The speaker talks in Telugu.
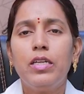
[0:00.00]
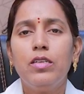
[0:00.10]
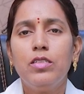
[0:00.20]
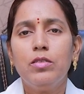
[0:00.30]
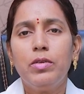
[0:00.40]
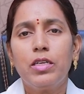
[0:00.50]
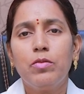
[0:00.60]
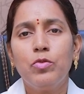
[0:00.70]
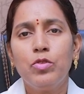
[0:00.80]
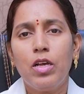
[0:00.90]
మెడ నుంచి మనకి
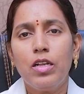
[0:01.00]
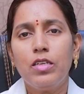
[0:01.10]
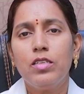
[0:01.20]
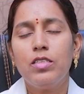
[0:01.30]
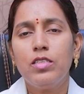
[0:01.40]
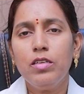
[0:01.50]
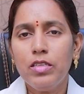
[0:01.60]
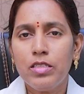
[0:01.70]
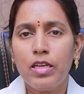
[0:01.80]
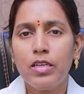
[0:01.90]
భుజాల నుంచి
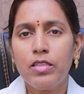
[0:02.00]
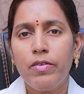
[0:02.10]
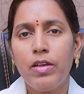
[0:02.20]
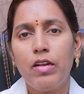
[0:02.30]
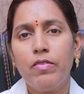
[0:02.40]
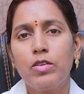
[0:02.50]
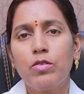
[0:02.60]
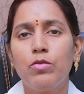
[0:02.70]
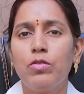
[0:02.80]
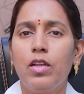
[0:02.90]
చేతి వేళ్ళ వరకు
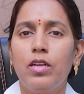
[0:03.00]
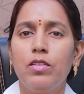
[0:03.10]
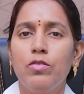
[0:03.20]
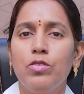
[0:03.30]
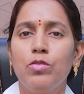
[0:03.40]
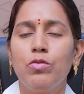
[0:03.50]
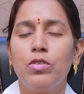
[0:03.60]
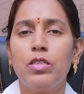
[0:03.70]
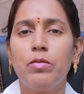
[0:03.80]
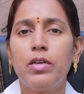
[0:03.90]
కూడా అన్నది వస్తూ
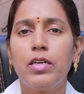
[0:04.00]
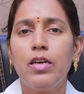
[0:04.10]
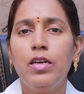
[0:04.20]
ఉంటుంది అనమాట